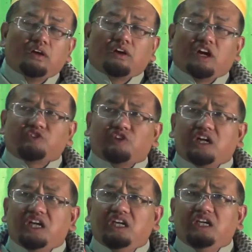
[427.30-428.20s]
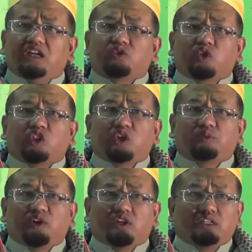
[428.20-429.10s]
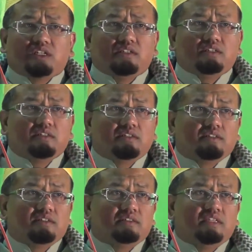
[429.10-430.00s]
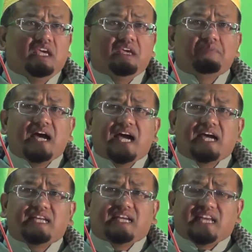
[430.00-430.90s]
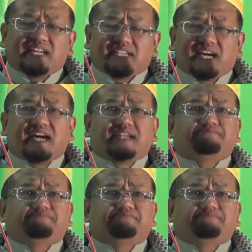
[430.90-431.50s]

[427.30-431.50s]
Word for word: ก็ไอ้ตุสวูตที่มาเนี่ยเด็ดขาด